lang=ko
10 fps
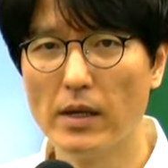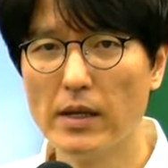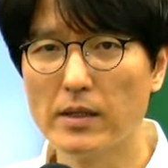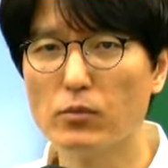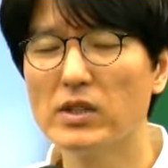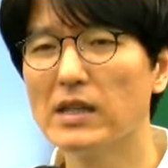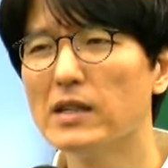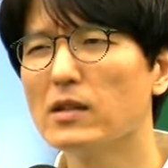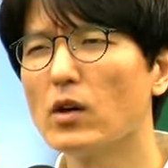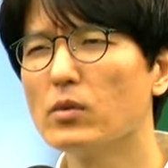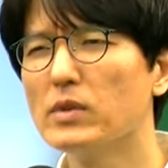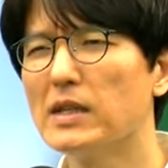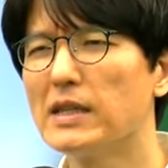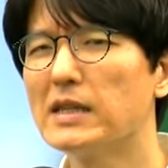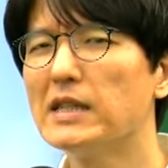근데 문제는
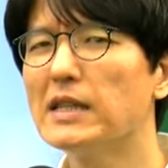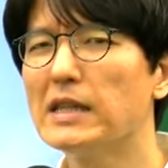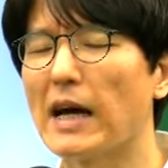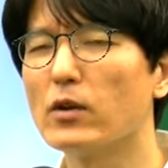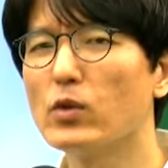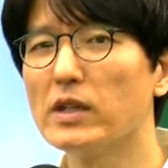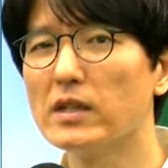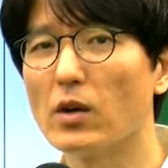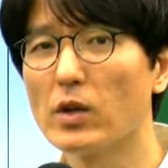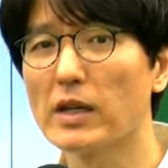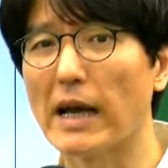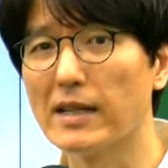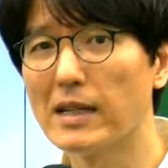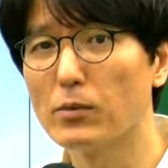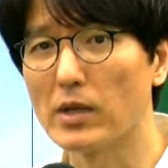여러분들이 흔히 다루고 있는 영역이
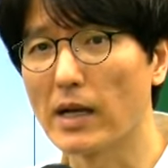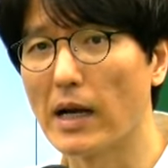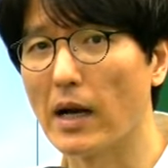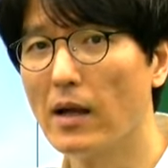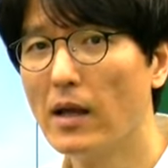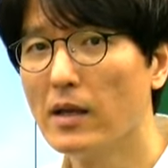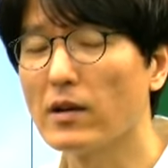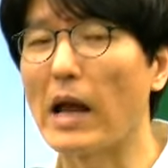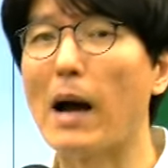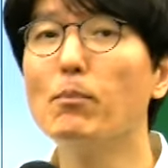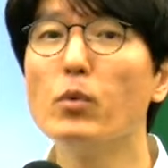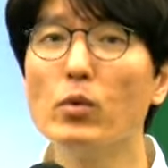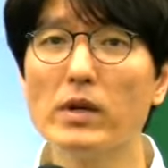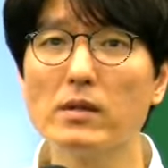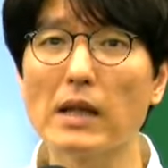아니다 보니까 이걸 안
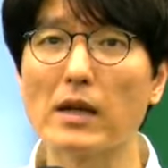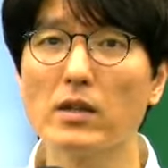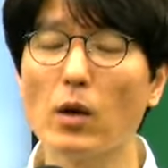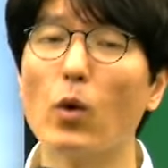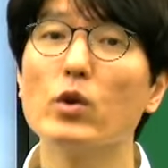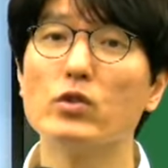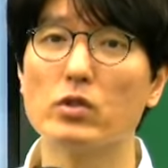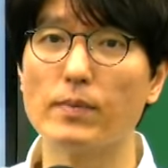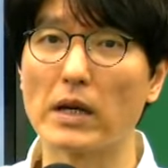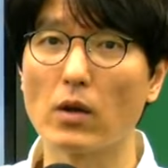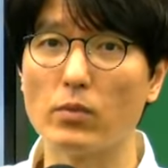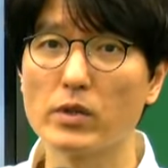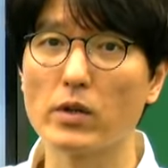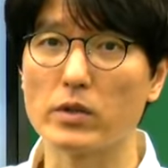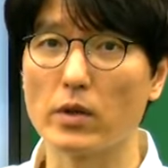보면은 당연히 어려워질 수밖에 없는
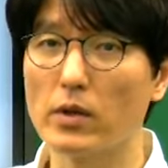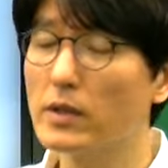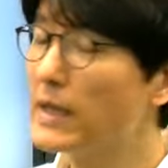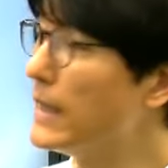거죠.